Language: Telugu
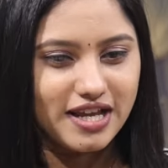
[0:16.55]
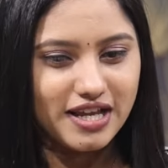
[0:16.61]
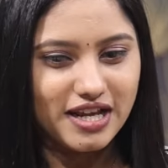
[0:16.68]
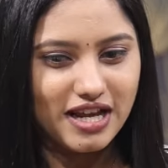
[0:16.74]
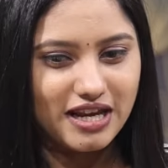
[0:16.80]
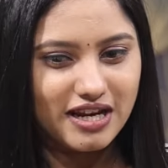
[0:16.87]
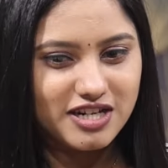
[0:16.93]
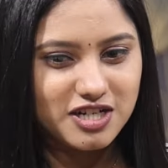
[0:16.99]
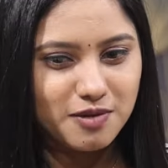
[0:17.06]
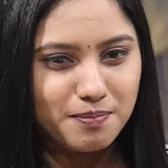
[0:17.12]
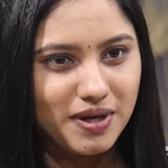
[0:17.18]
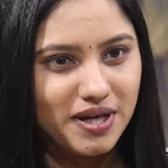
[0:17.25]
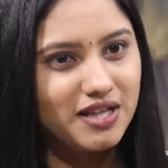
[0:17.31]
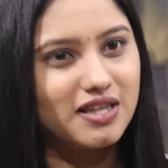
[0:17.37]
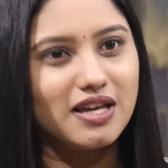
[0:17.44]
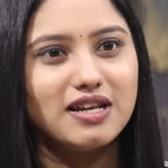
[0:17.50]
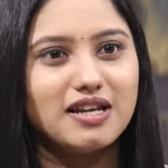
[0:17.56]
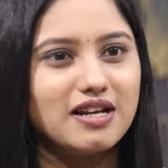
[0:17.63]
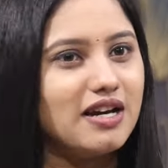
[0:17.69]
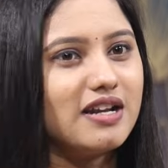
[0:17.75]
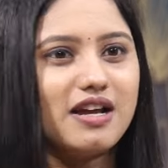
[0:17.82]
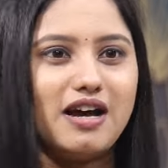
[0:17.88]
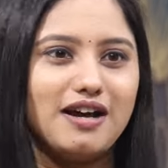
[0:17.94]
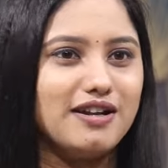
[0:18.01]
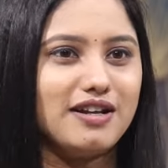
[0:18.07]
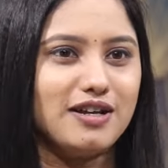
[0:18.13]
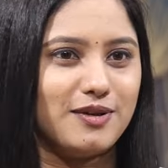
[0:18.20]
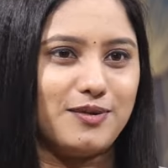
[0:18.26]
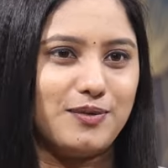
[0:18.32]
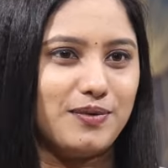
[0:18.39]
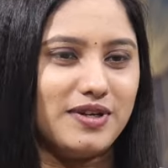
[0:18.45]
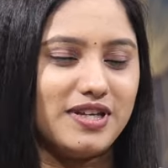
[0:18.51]
ఇంకా ఎలక్షన్ ఫలితాలు ఇంకా రానే
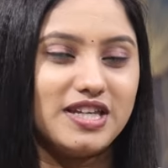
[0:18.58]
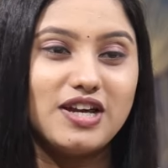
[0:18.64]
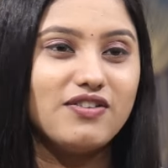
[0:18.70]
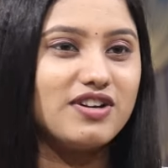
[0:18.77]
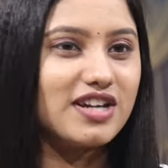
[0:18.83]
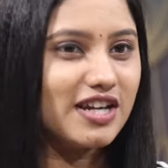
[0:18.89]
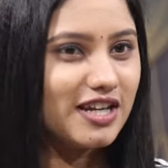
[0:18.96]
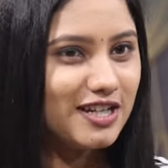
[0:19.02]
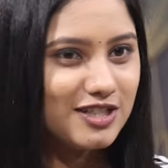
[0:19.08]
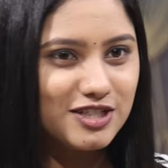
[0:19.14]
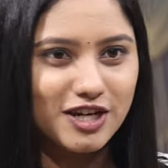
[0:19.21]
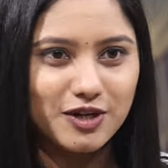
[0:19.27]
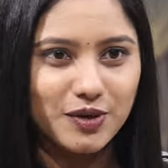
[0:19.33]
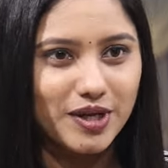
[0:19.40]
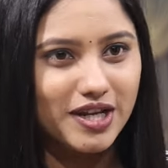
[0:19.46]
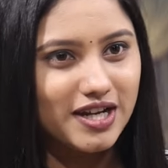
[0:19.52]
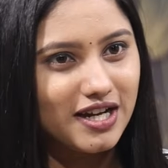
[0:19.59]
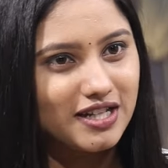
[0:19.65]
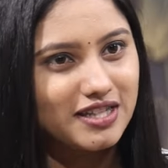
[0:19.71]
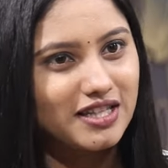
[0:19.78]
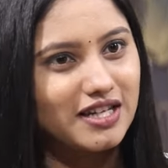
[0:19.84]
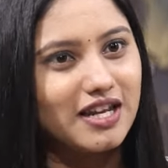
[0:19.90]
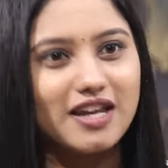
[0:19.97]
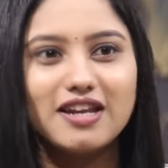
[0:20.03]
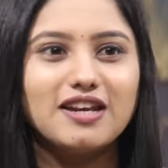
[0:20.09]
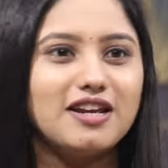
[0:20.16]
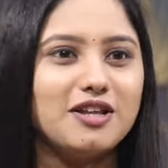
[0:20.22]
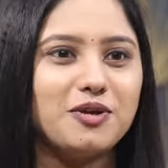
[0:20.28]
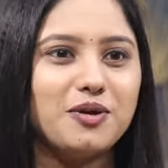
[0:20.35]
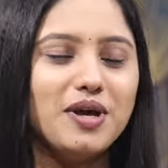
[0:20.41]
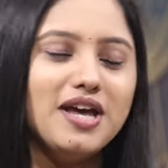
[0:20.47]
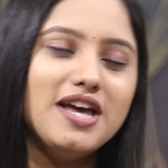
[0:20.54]
లేదు ఎవరు గెలిచారో ఇంకా తెలియనే
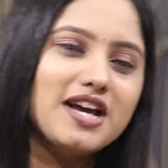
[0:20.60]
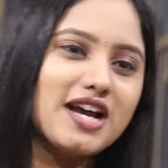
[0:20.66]
లేదు